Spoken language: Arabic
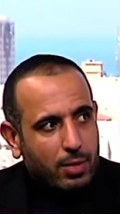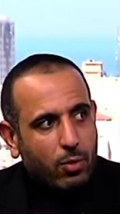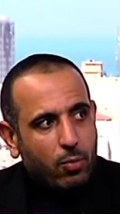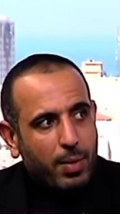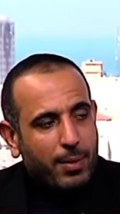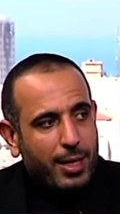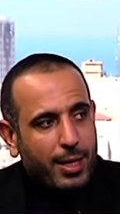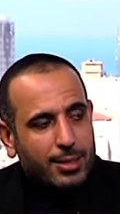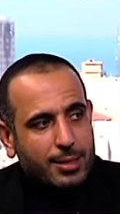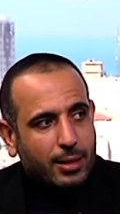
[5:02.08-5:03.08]
وربما
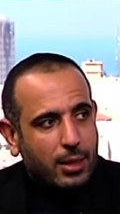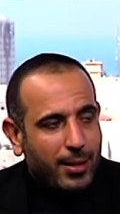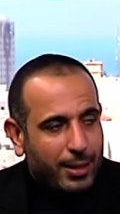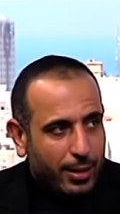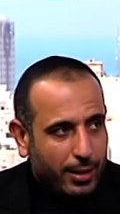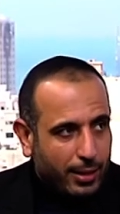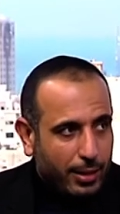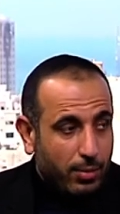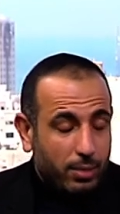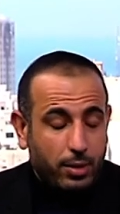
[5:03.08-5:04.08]
لها استخدامات لكن
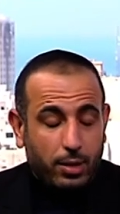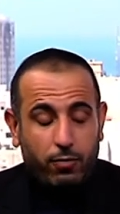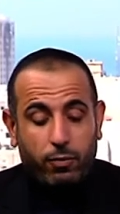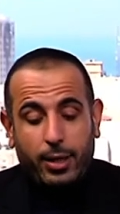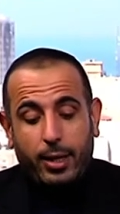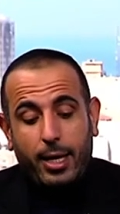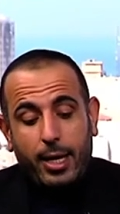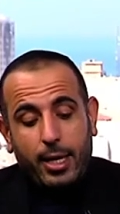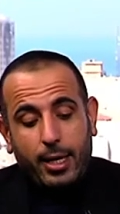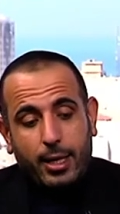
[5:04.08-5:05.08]
احنا ما بنعرفها نعم.
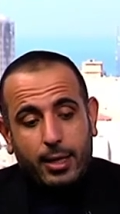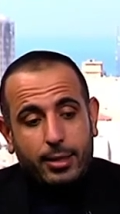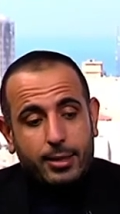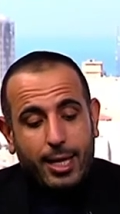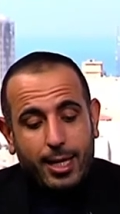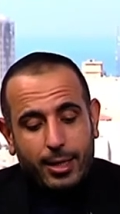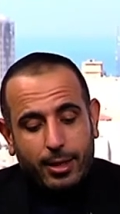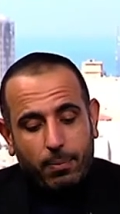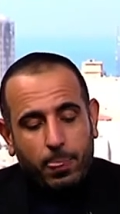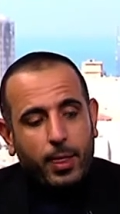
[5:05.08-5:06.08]
آه،
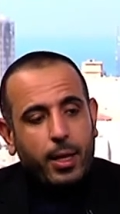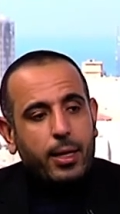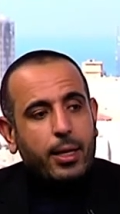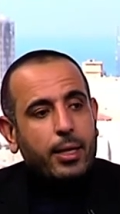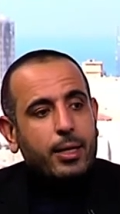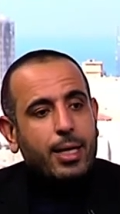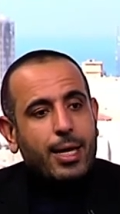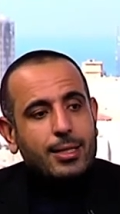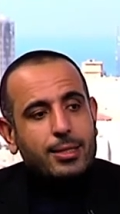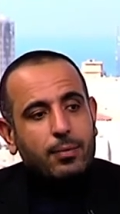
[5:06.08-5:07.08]
لذلك آه،
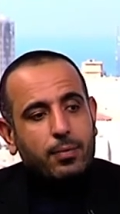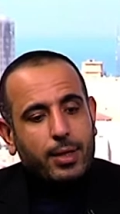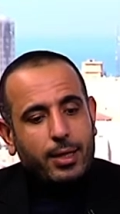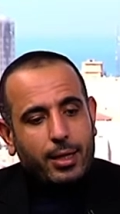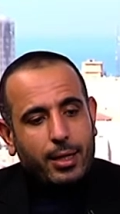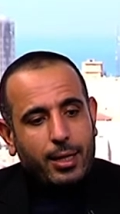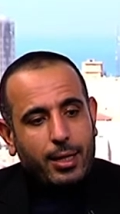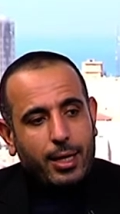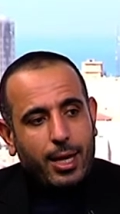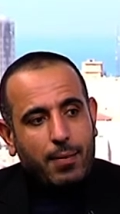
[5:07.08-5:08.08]
لازم
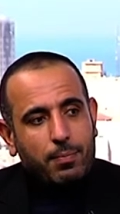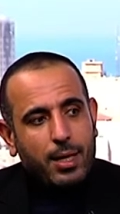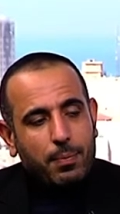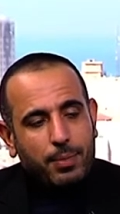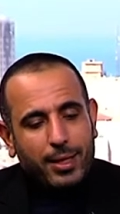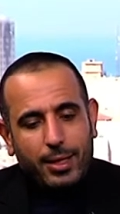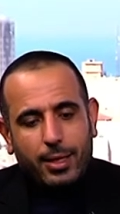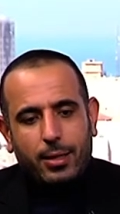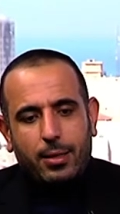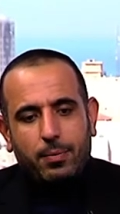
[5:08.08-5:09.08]
ابدا
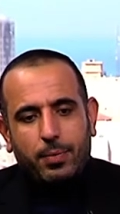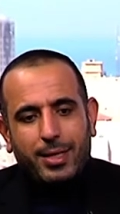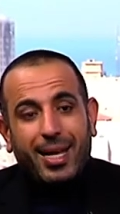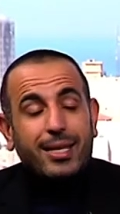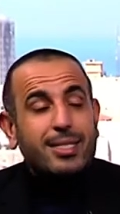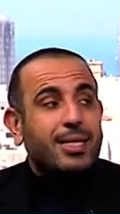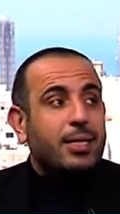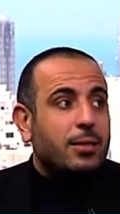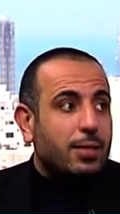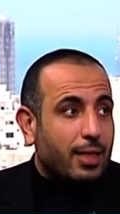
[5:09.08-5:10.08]

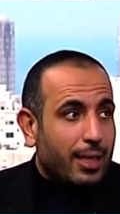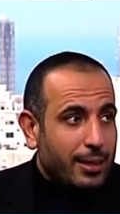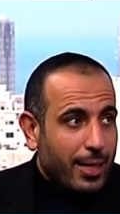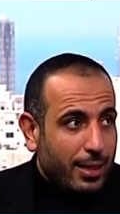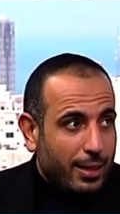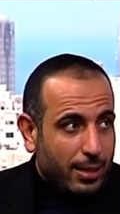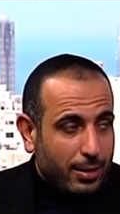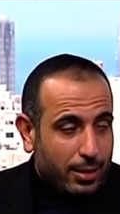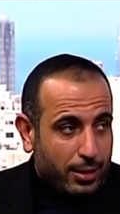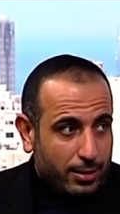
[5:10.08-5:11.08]
بتحسين اداء
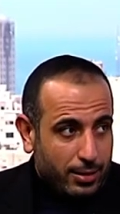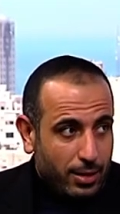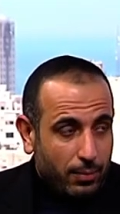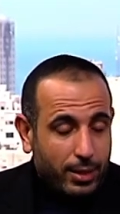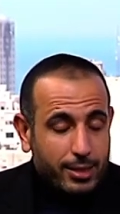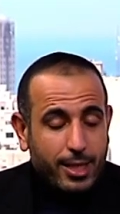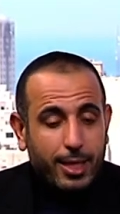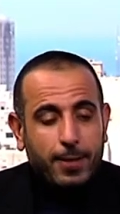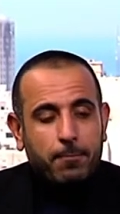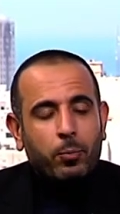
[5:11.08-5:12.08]
النظام
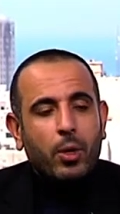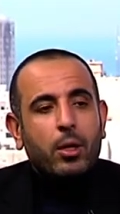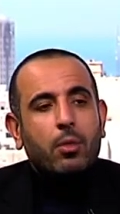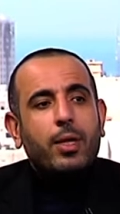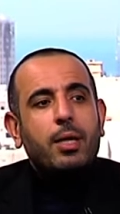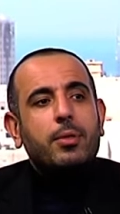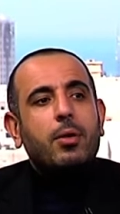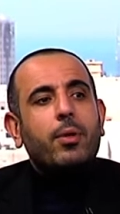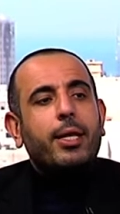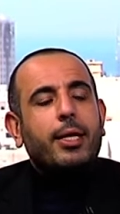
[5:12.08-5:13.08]
الغذائي وانا بدي
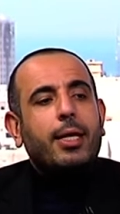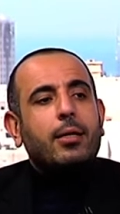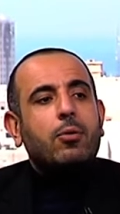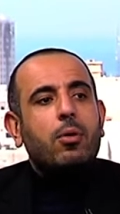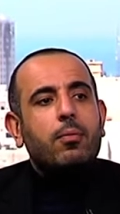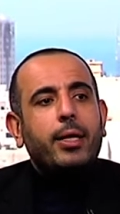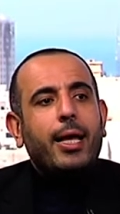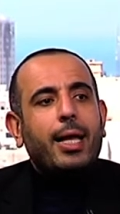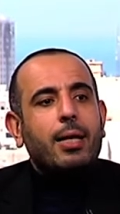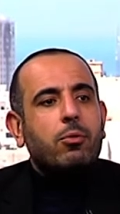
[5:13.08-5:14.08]
اقول لك يعني اليوم
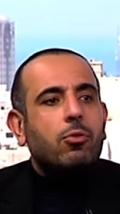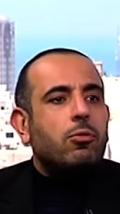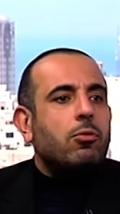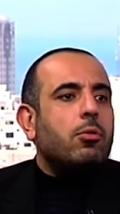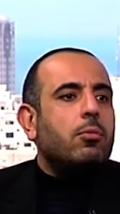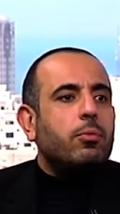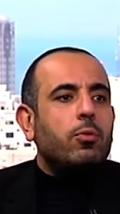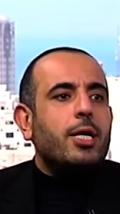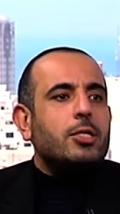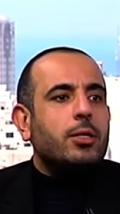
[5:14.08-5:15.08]
العالم كله
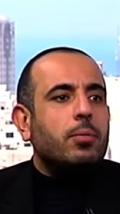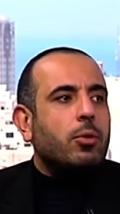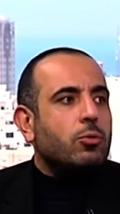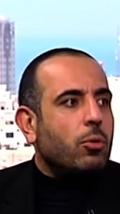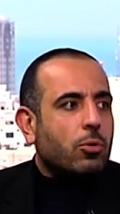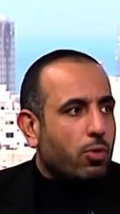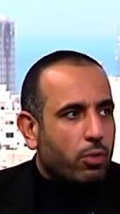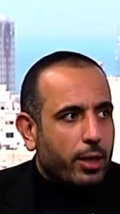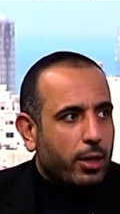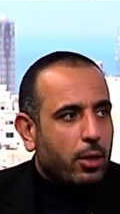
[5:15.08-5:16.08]
بواجه موضوع
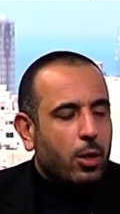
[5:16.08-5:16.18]
كورونا